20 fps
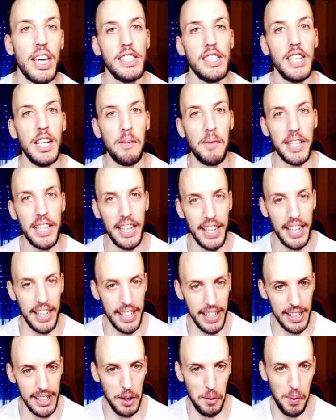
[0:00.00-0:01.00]
le metes caña
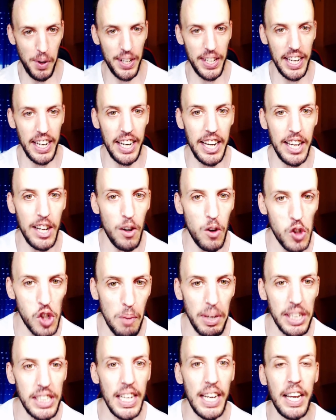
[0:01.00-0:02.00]
te lo puedes llegar a incluso
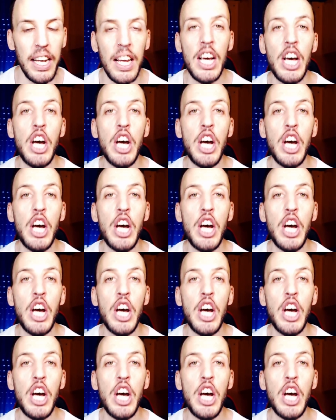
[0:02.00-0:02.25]
pasar,